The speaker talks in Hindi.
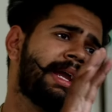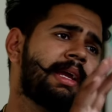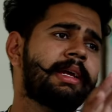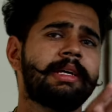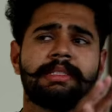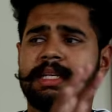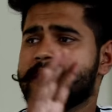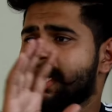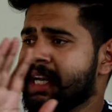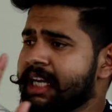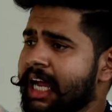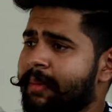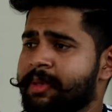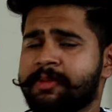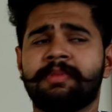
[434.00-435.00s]
भाई ये
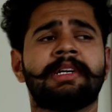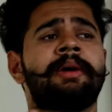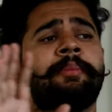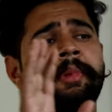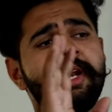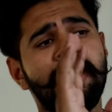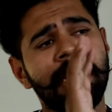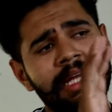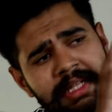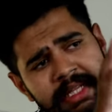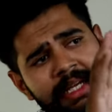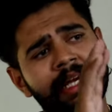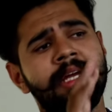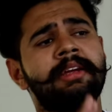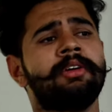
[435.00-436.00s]
थारी आपस में कंपनी ली
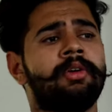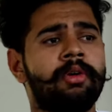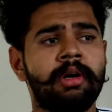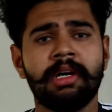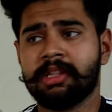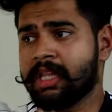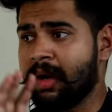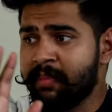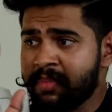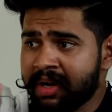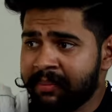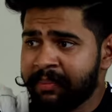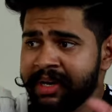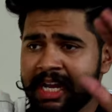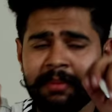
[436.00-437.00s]
दी गई हो थम
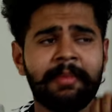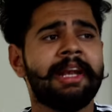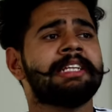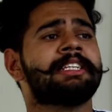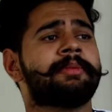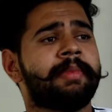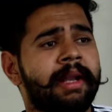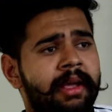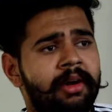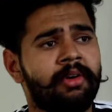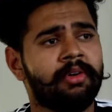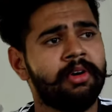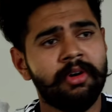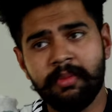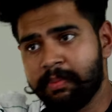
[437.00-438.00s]
कंपनी के मैनेजर बन गए
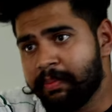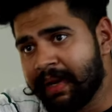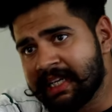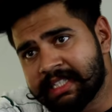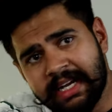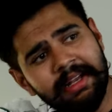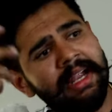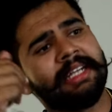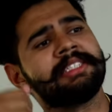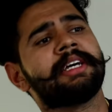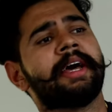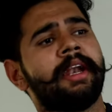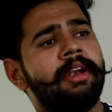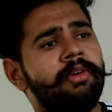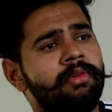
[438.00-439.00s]
हो मैं इसका इलाज
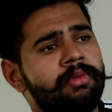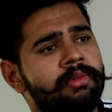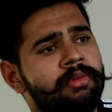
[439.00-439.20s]
कर लूं